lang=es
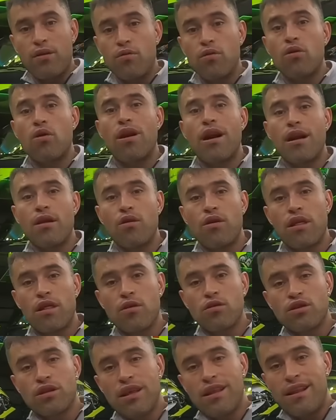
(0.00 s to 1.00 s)
en un horario de
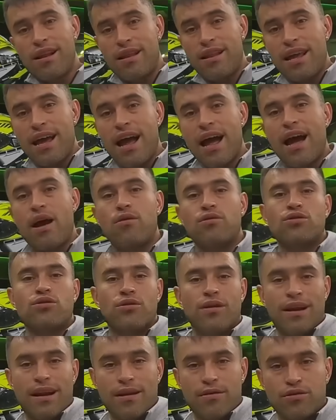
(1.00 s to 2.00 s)
12 del día a
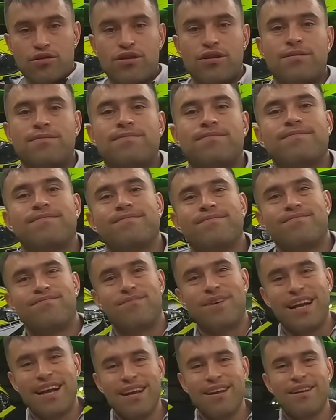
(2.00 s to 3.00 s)
8 de la noche.
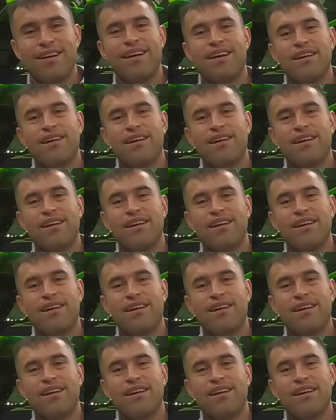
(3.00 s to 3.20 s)
¿Vale?